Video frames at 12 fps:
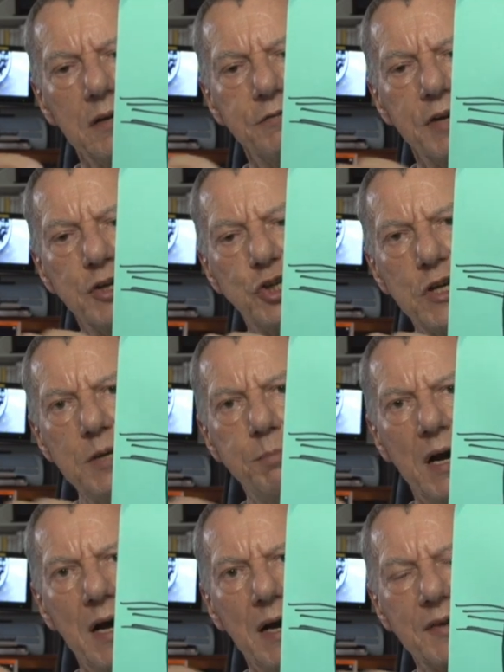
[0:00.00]

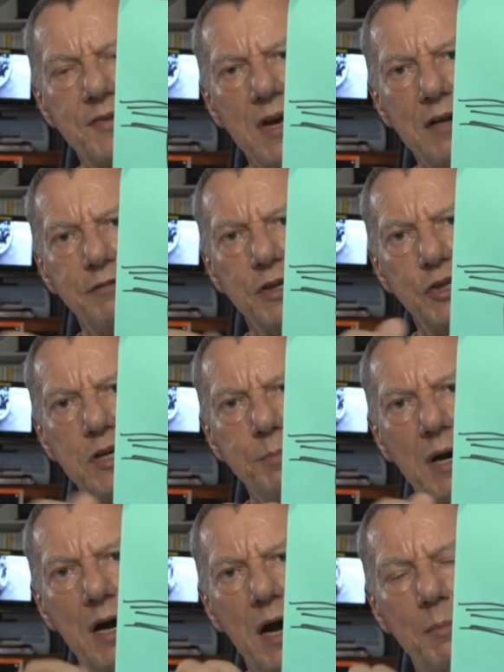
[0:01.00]
verschiebbar, axial
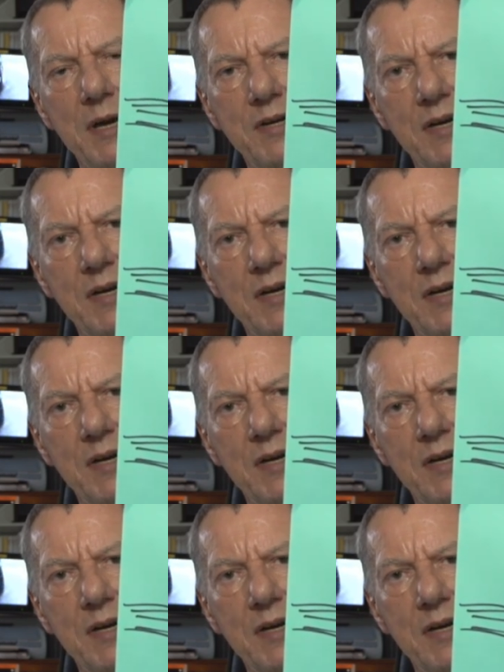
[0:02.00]
verschiebbar, aber